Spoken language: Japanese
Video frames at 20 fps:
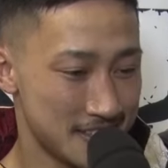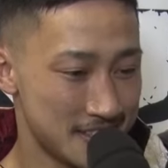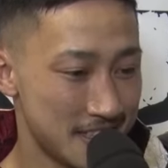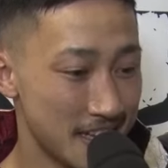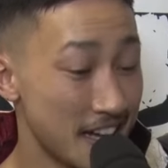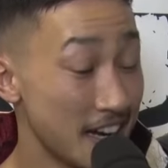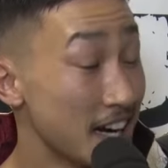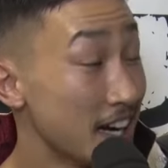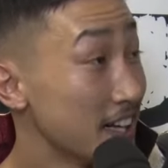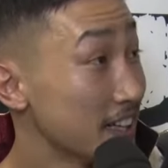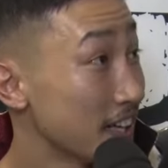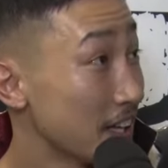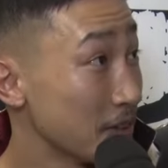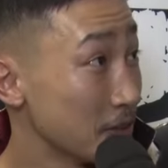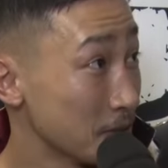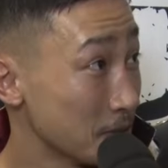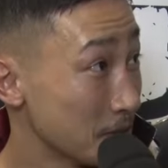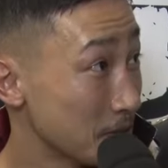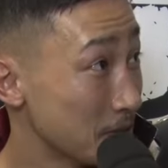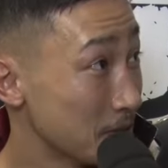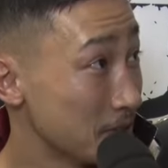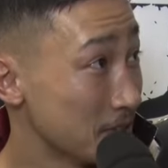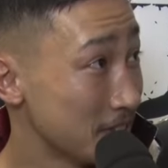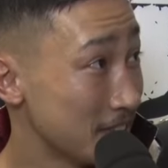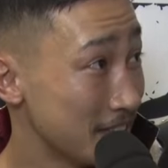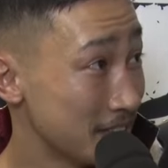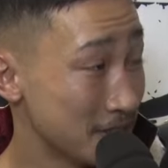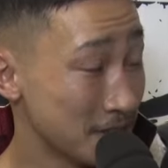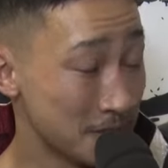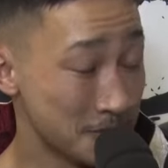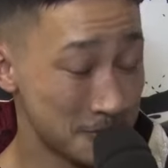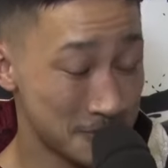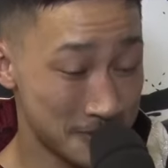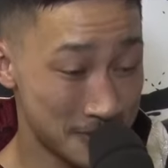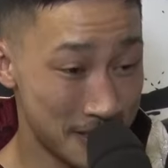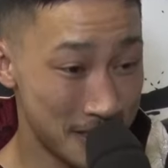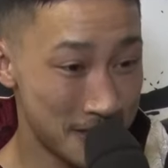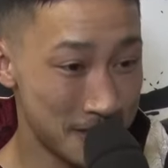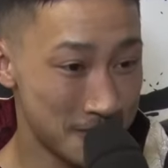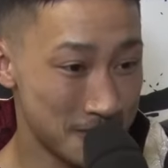伝えられたのとあとは本当
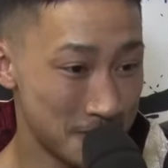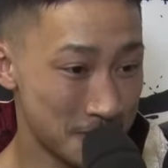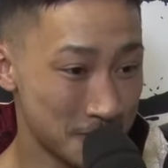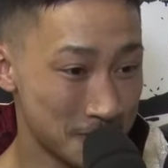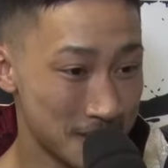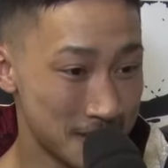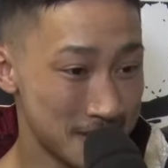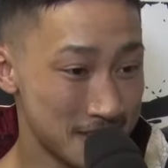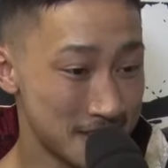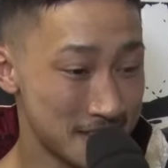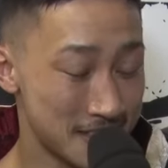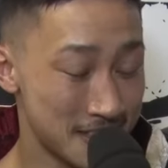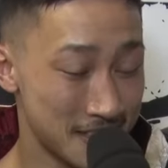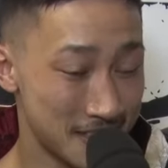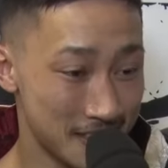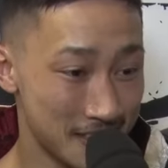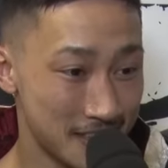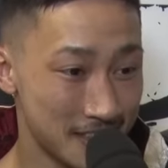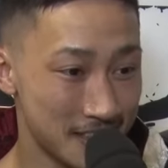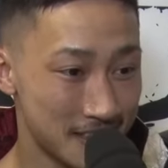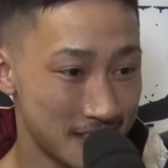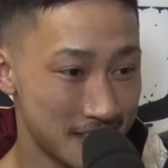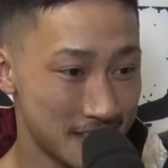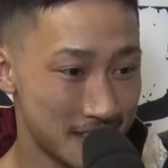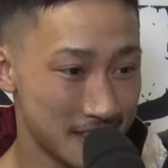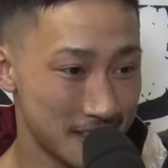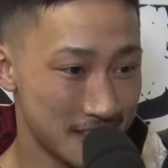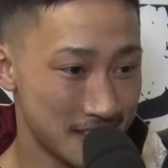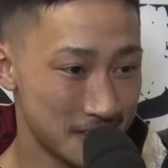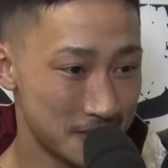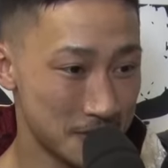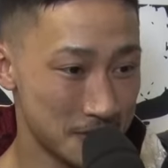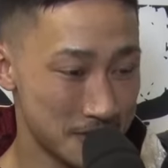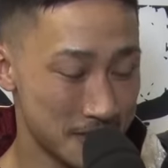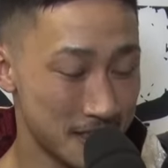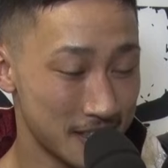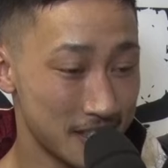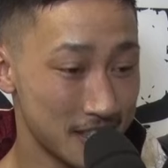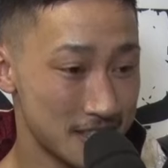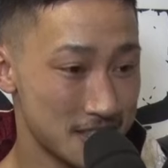何より太田先生に一つ
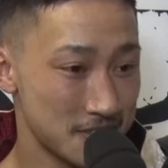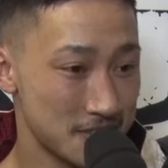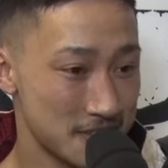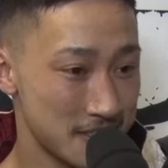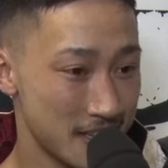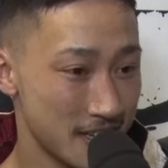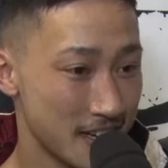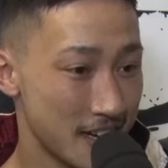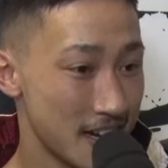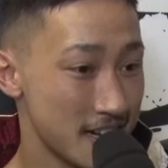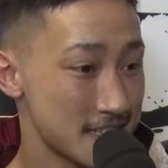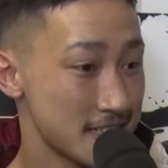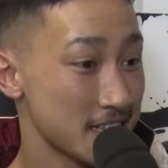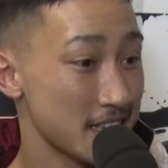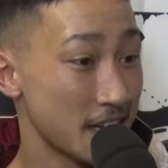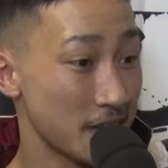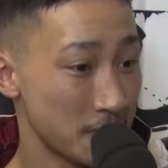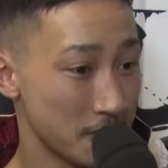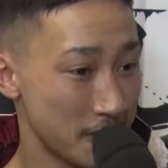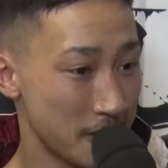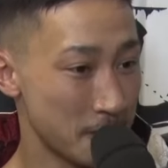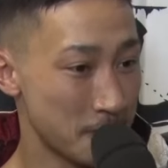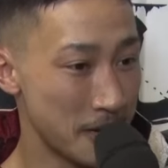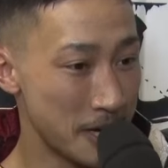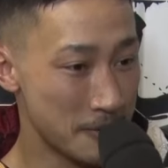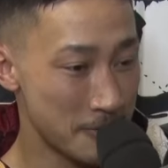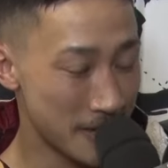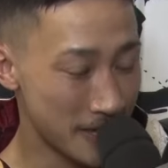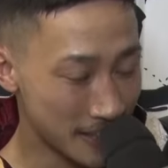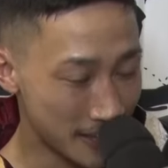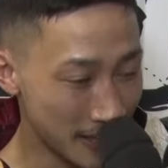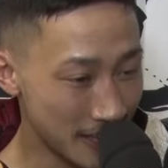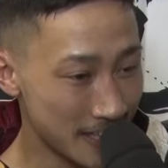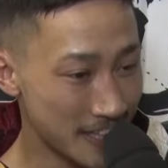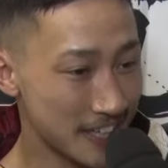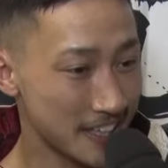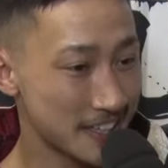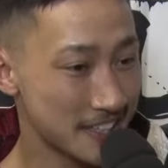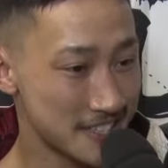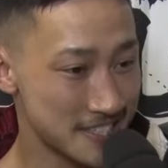形として返せたのでまだまだ足り
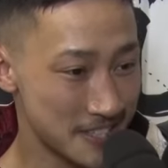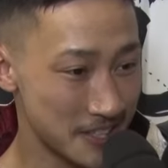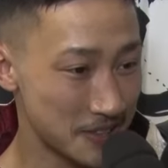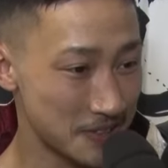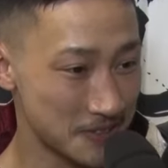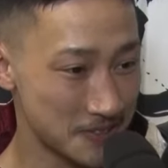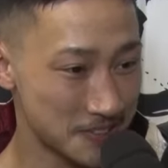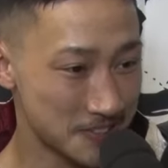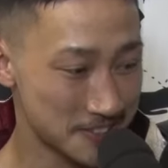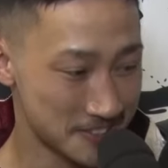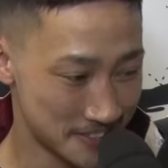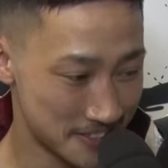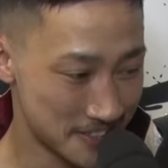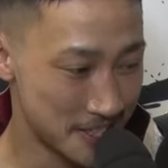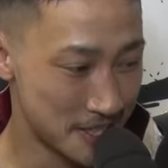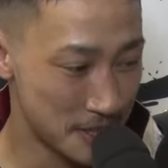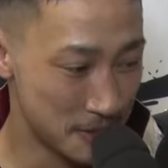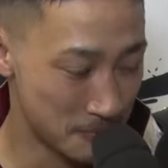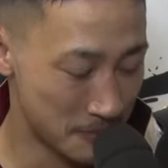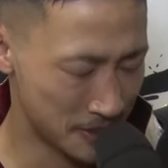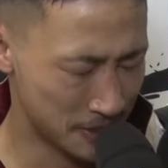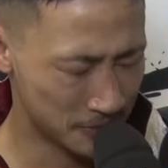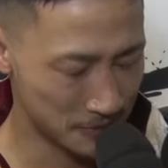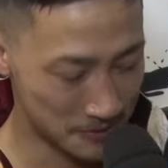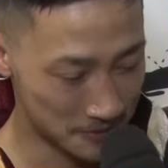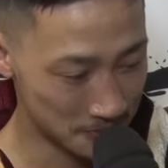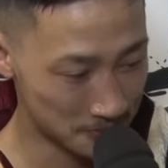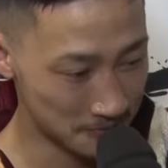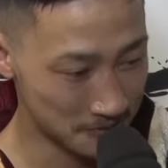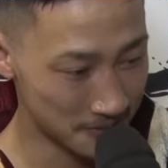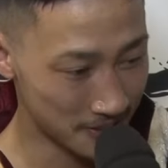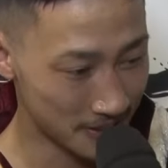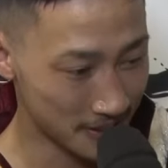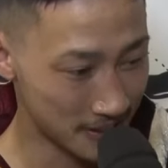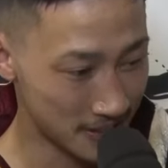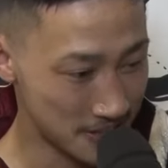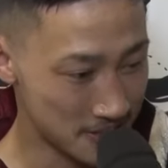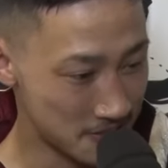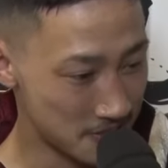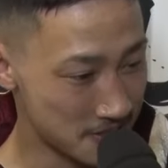ないんですけどまあ、一つ本当に
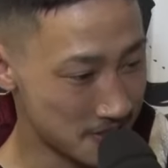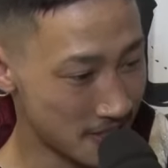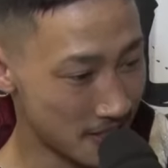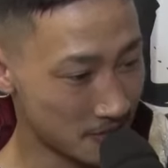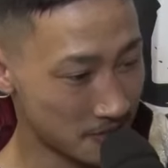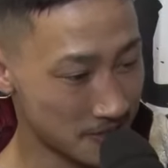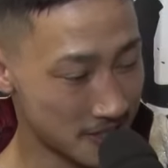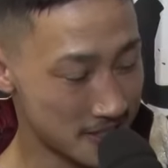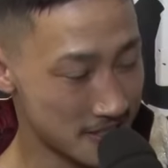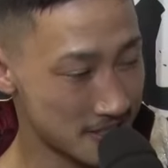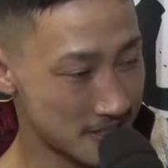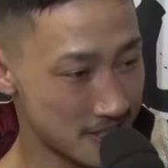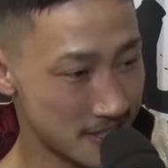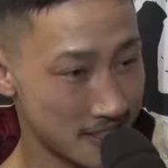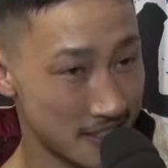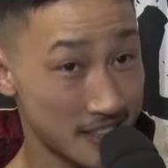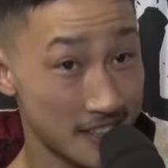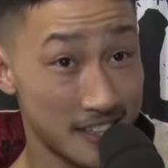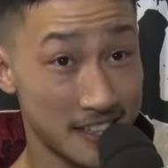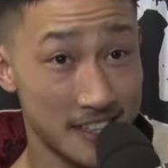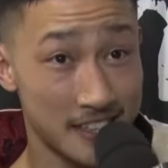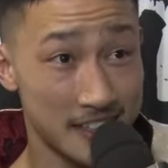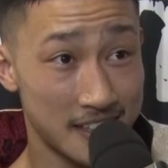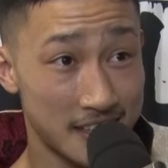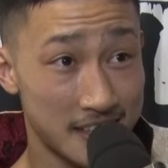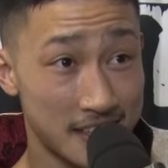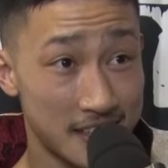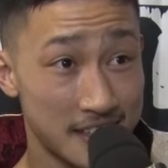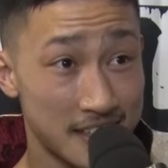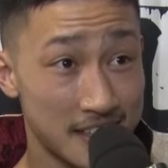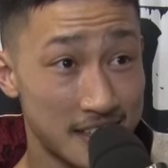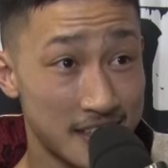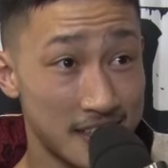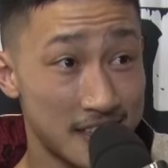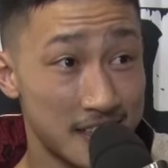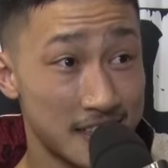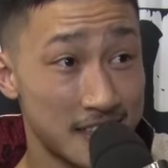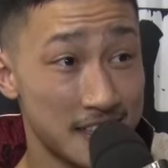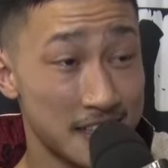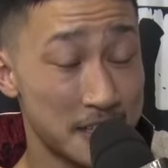形として太田先生に
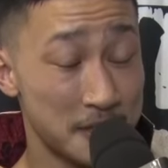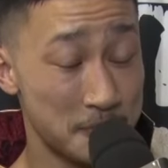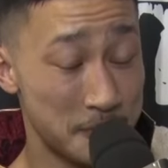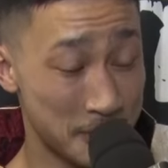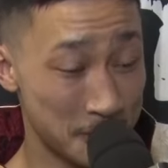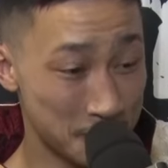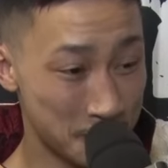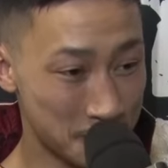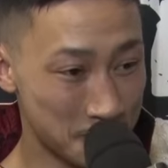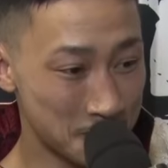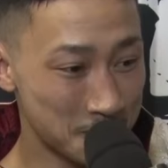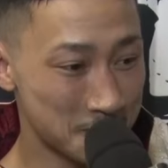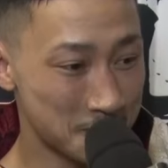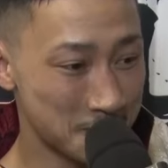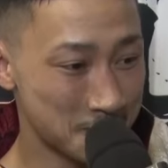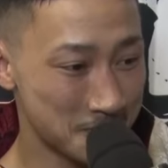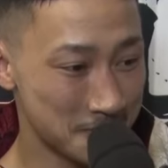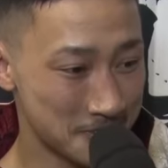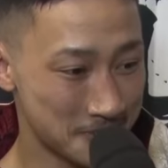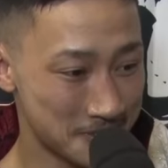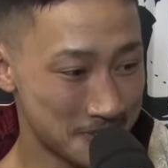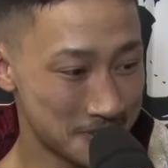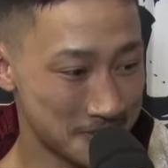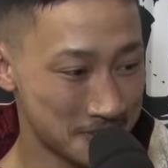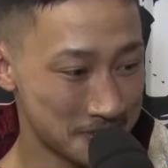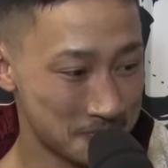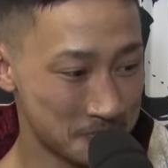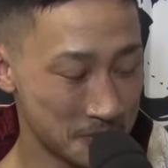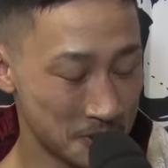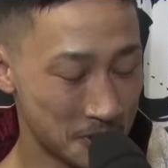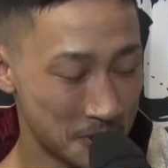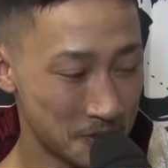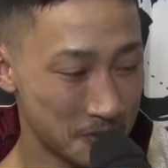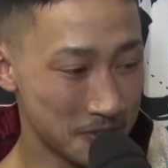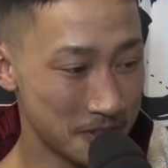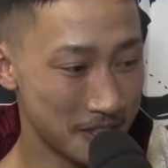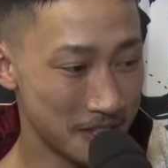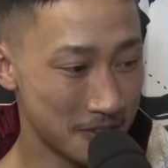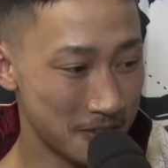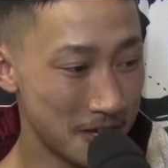ベルトを持ってこ
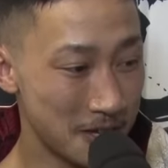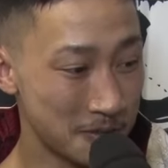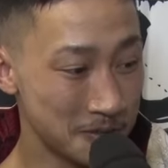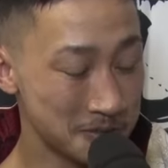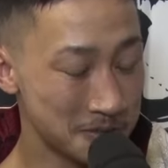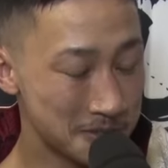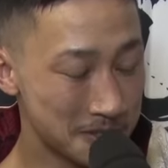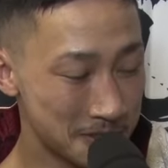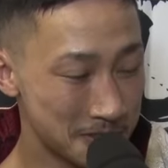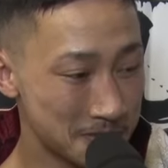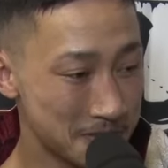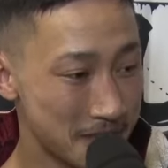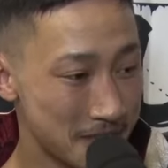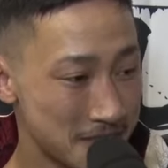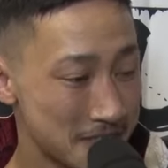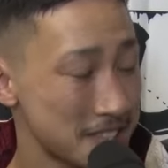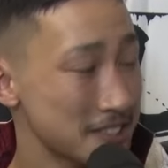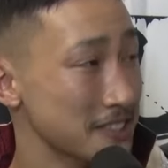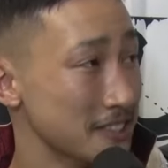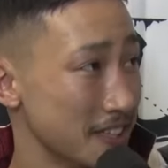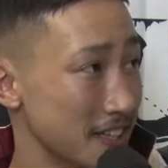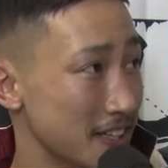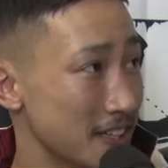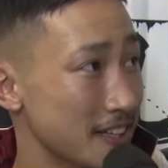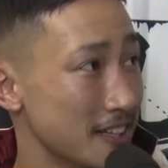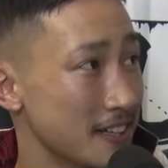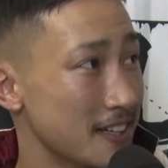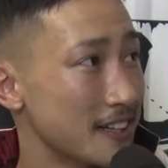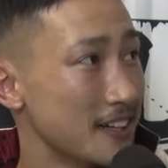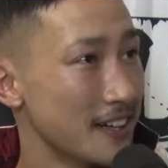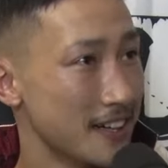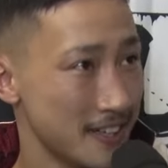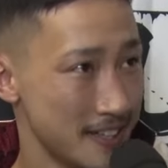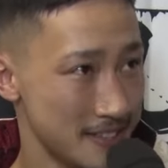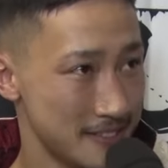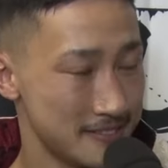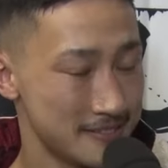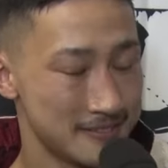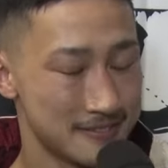れたのが本当に嬉しいですね。はい